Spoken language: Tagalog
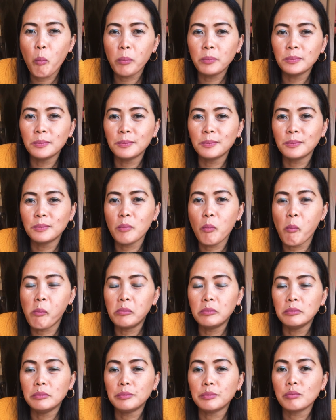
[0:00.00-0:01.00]
okay.
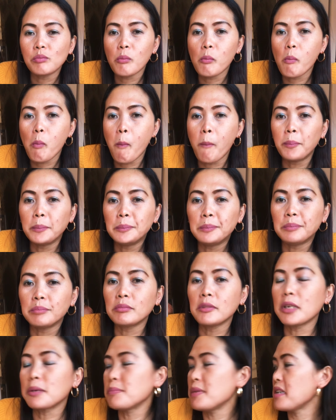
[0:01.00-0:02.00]

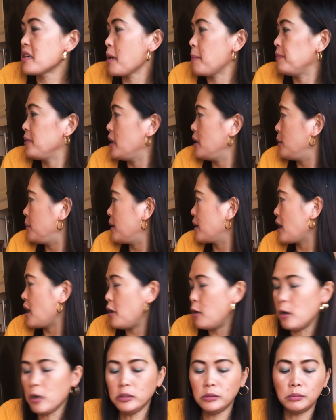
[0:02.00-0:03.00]
Nag-makeup na naman
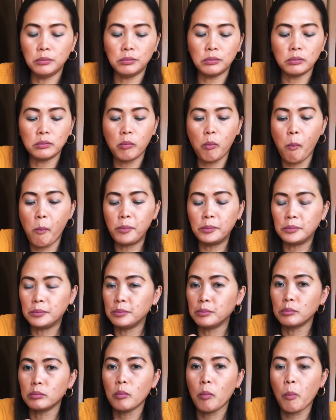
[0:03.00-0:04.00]
kayo? Kan få
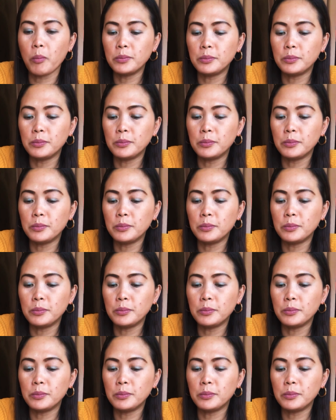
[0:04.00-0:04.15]
litt.